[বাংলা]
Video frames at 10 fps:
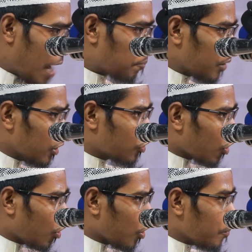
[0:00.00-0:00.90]
আপনার
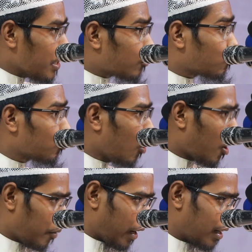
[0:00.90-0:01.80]
যখন মৃত্যু
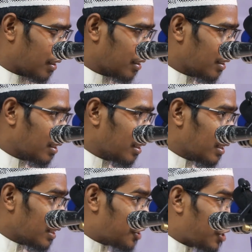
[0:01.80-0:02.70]
হবে
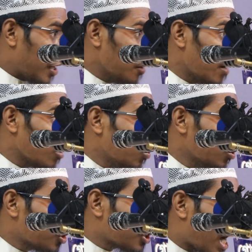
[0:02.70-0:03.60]
যেই মানুষ